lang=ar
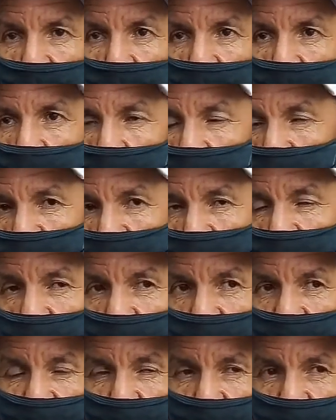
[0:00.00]

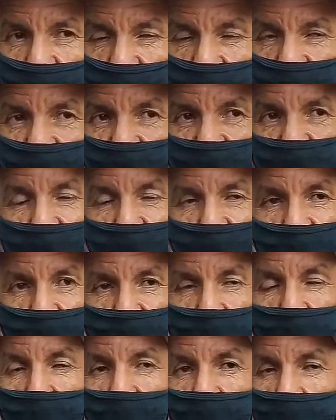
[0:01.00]
وشدات الفلوس عند الشاري
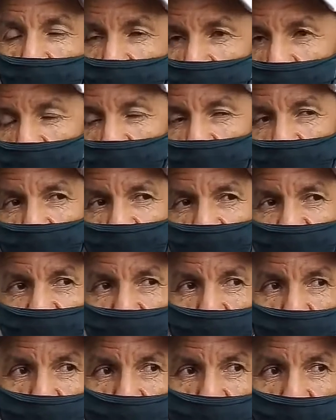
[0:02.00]
ودات لهم
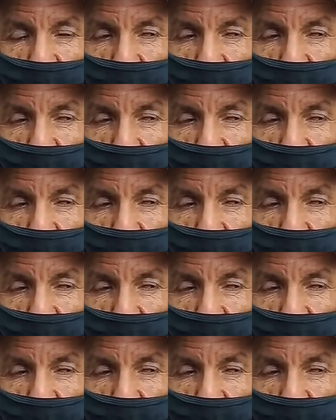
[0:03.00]
الفلوس